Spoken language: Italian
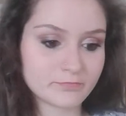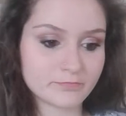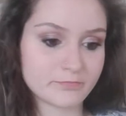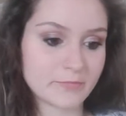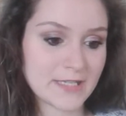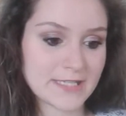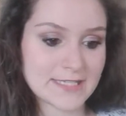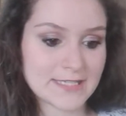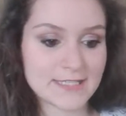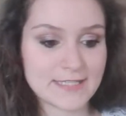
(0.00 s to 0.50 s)

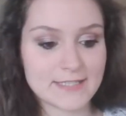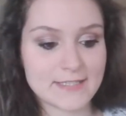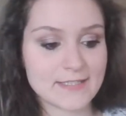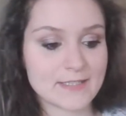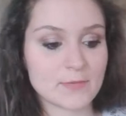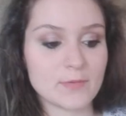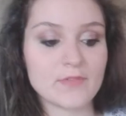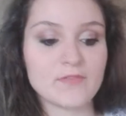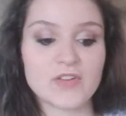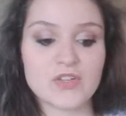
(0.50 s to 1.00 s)

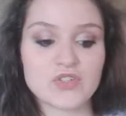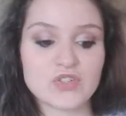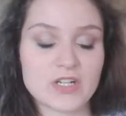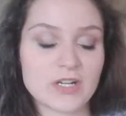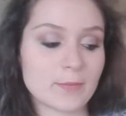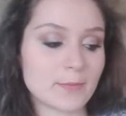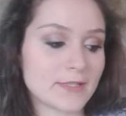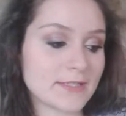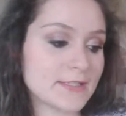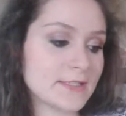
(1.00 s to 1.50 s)
bassissimo invece la
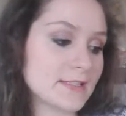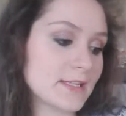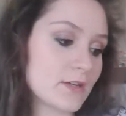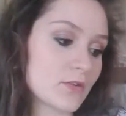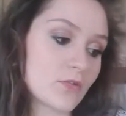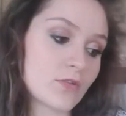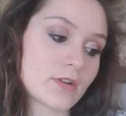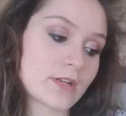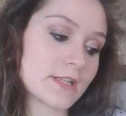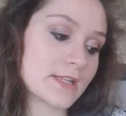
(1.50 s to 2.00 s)
matita
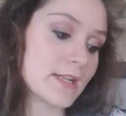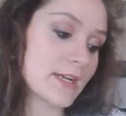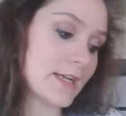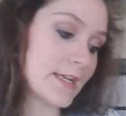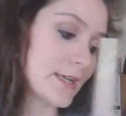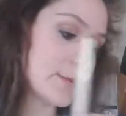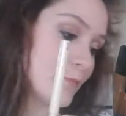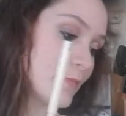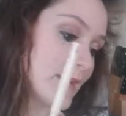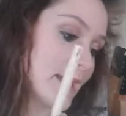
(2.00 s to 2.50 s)
non
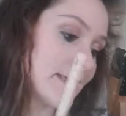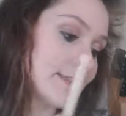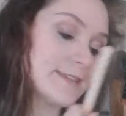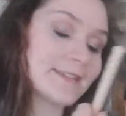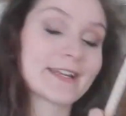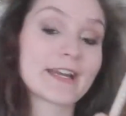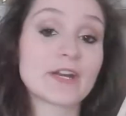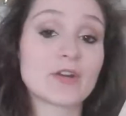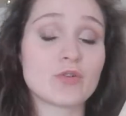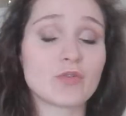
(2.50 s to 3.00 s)
retraibile è
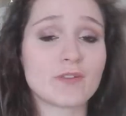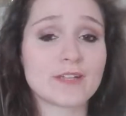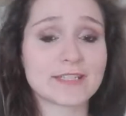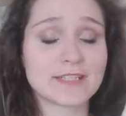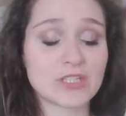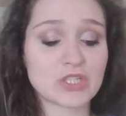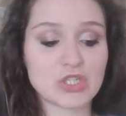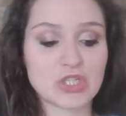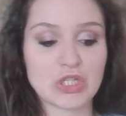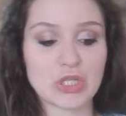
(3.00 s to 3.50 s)

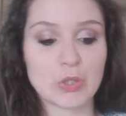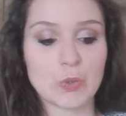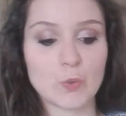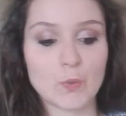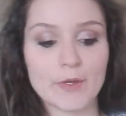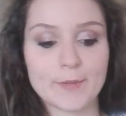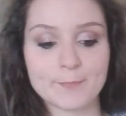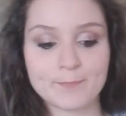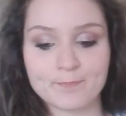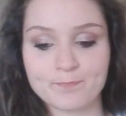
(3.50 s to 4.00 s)
3,95€